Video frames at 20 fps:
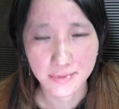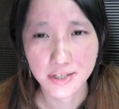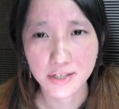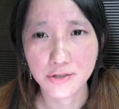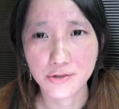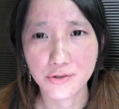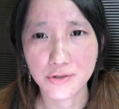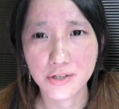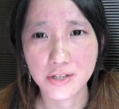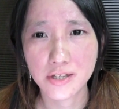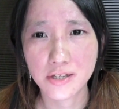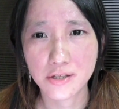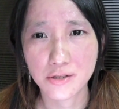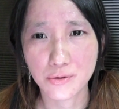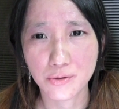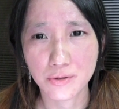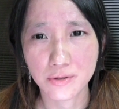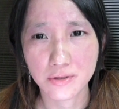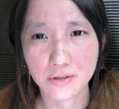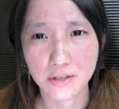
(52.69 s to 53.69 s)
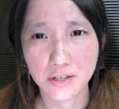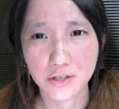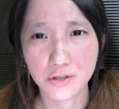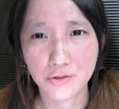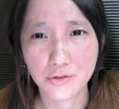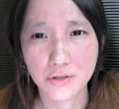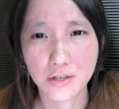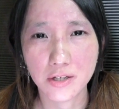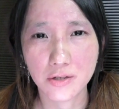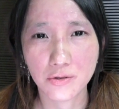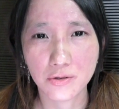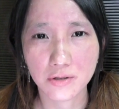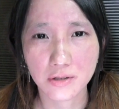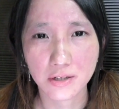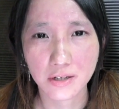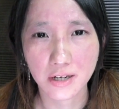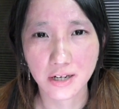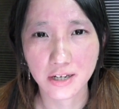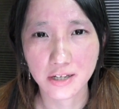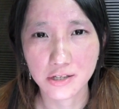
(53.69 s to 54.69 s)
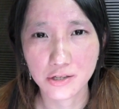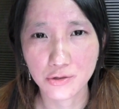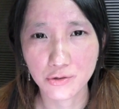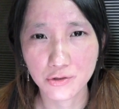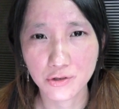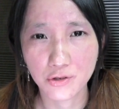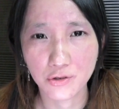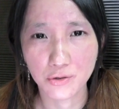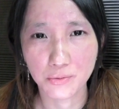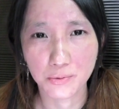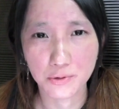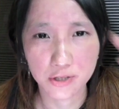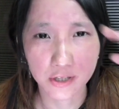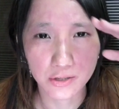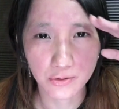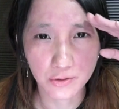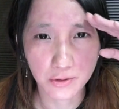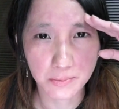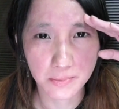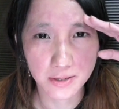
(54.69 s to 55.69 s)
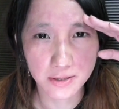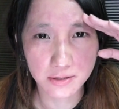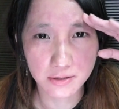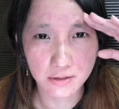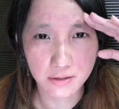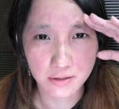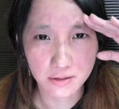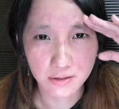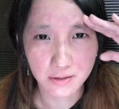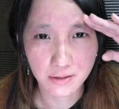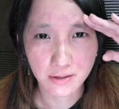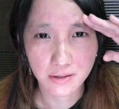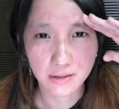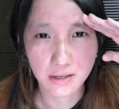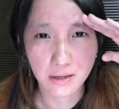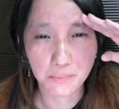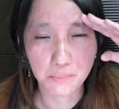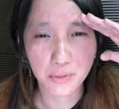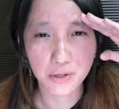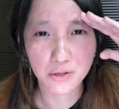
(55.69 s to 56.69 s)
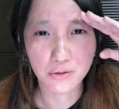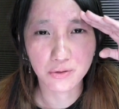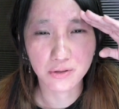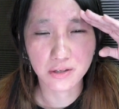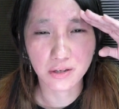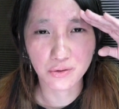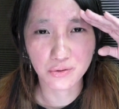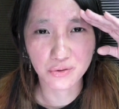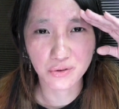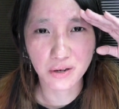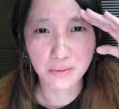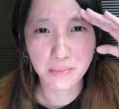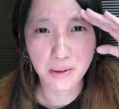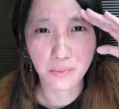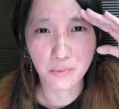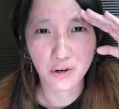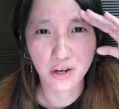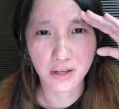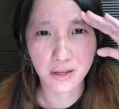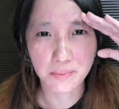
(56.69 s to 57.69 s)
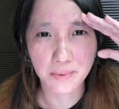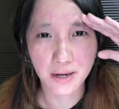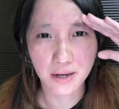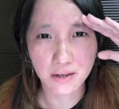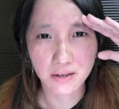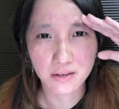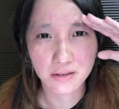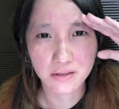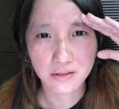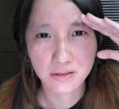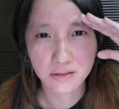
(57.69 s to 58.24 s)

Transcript: 21と22の彼氏を急募しております。やっぱり言ったことは守らねば。